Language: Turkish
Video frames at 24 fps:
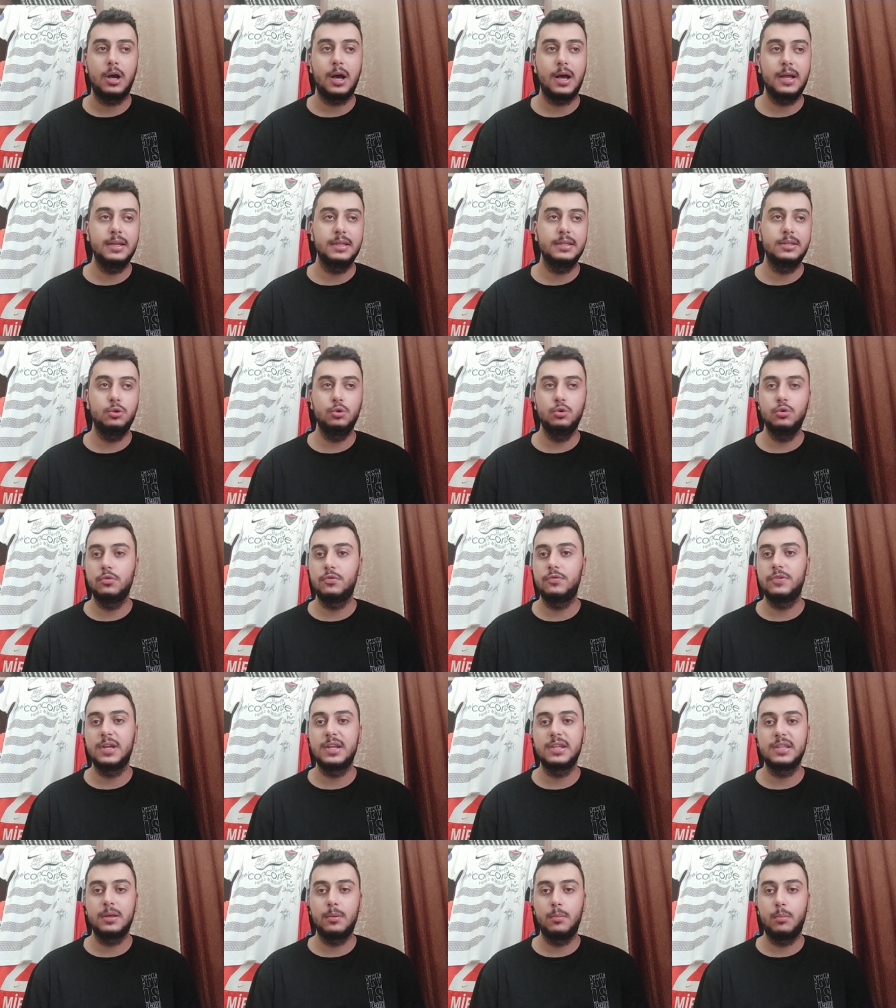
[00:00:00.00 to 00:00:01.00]
Hani
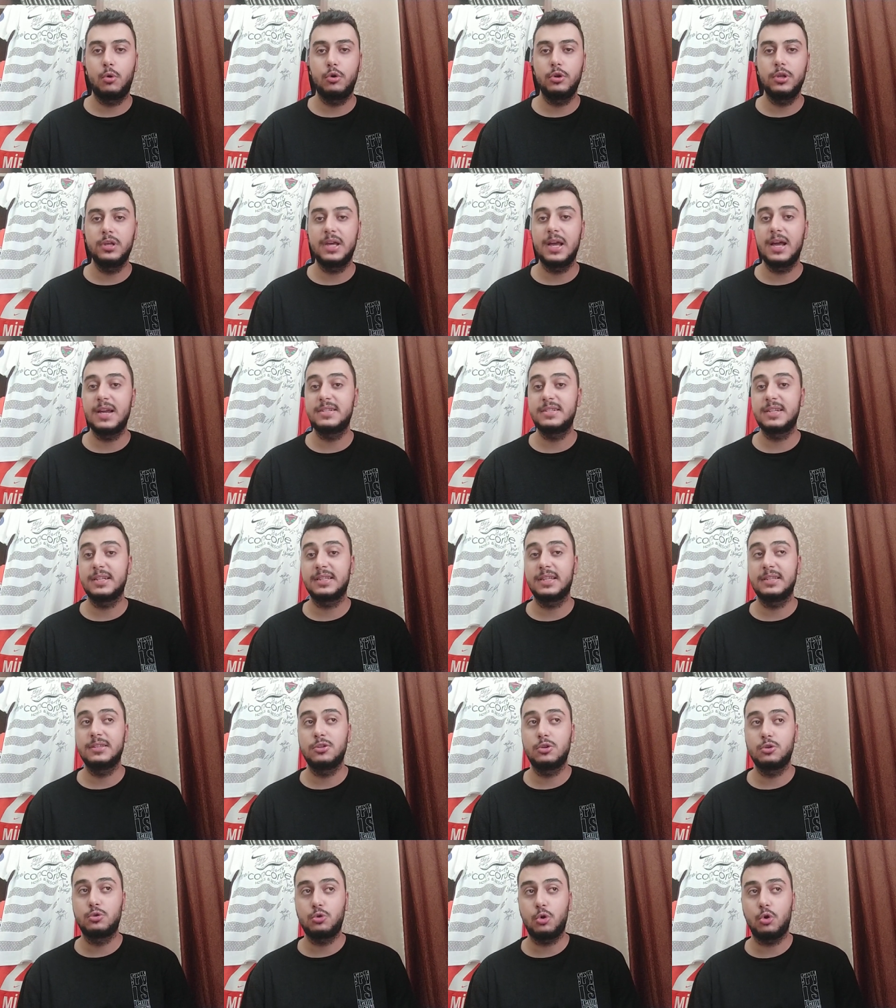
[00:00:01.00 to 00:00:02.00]
Diouf yerine Boni
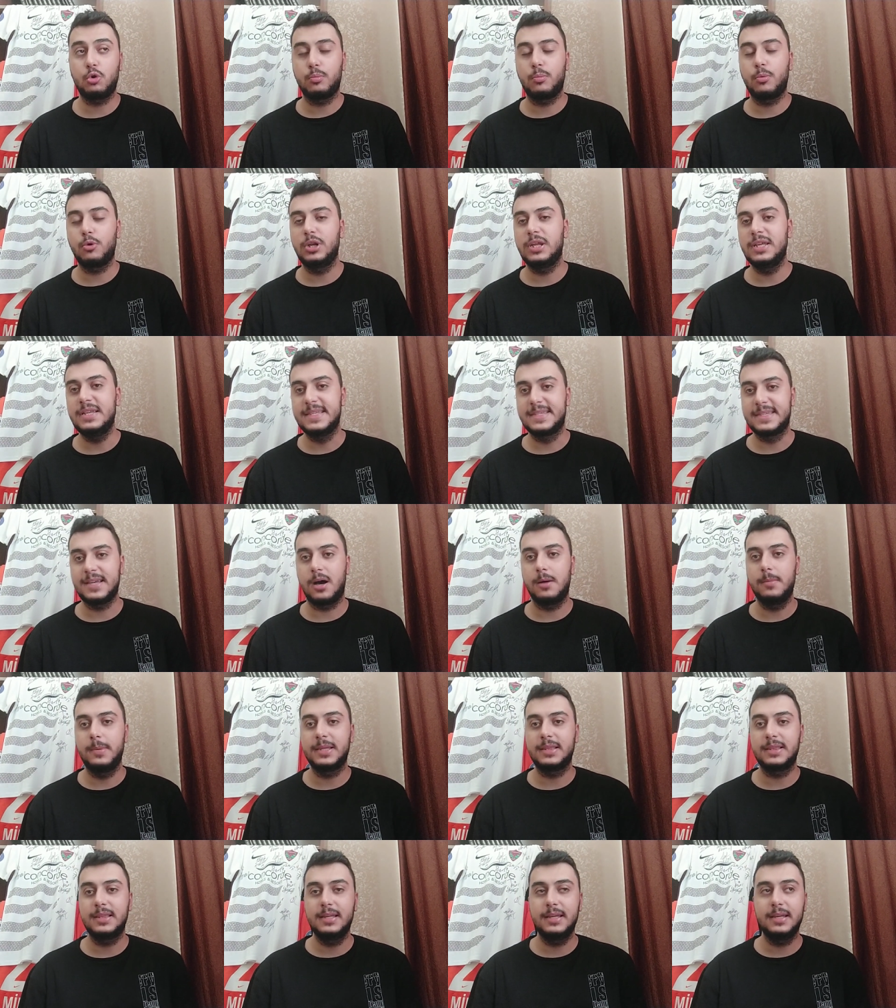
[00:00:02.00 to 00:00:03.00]
gerçekten de çok böyle
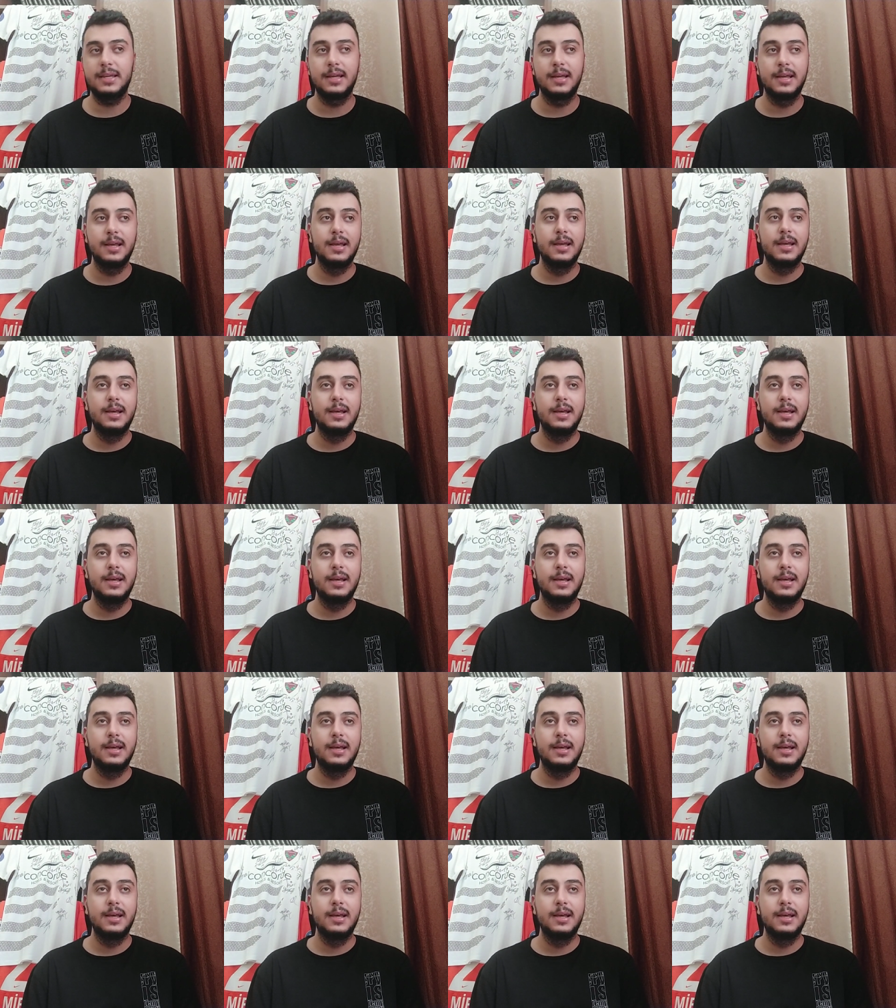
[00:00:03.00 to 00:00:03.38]
isabetli.